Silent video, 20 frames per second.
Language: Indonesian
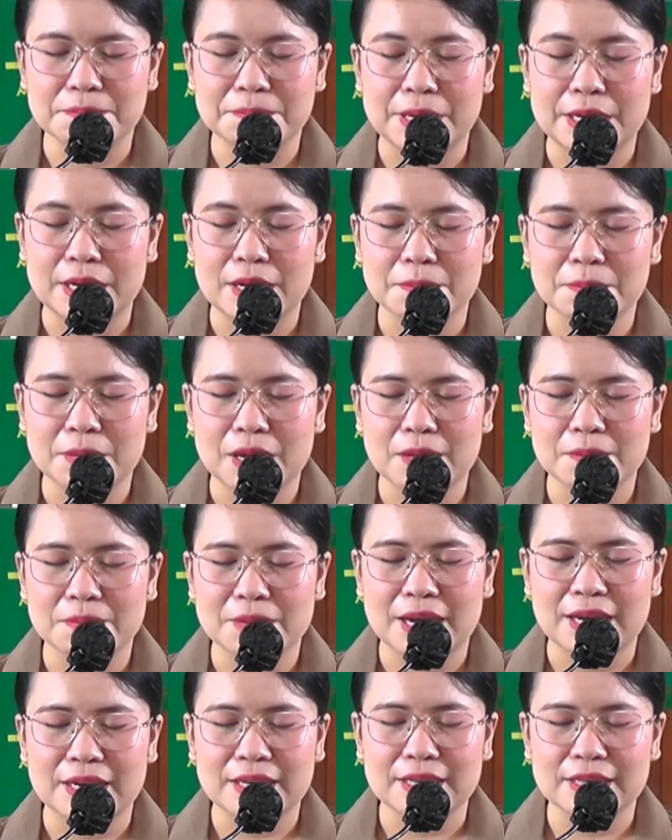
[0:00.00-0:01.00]
Pada
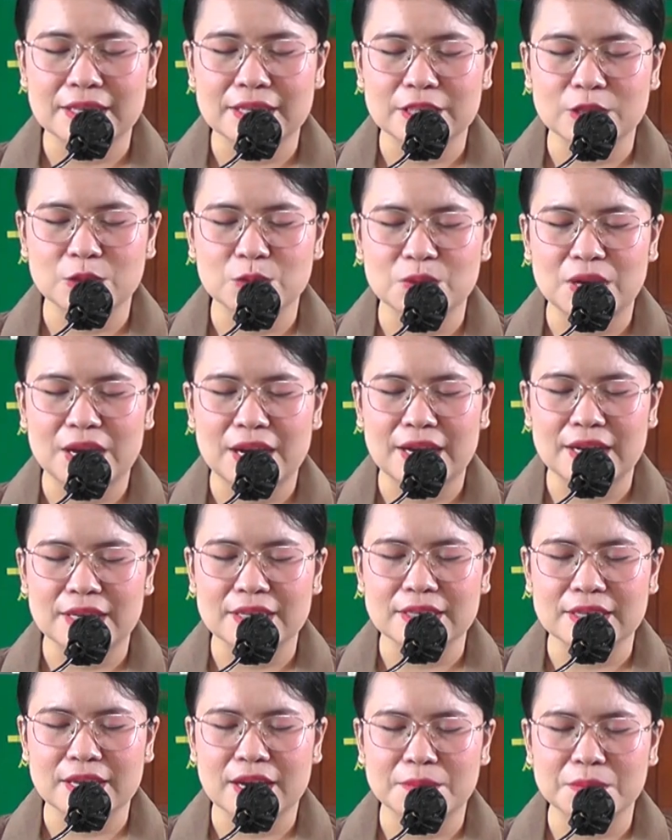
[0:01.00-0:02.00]
malam hari ini
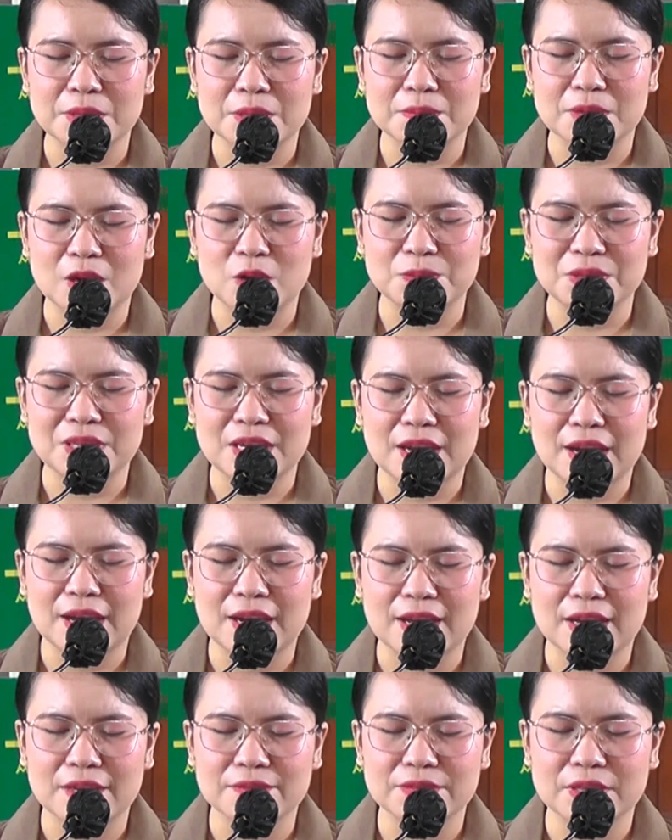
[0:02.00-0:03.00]
Tuhan, kami mau
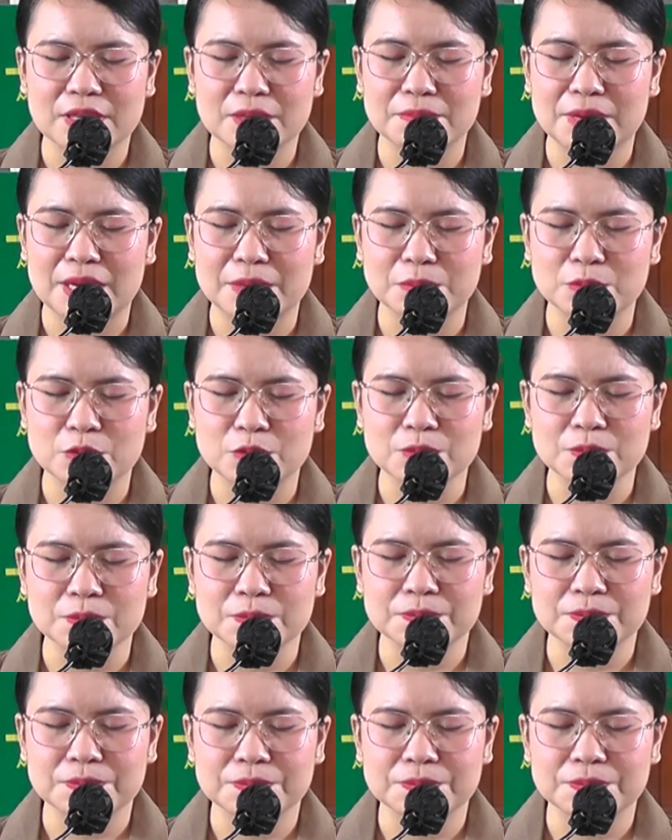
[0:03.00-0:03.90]
mendengarkan firman-Mu.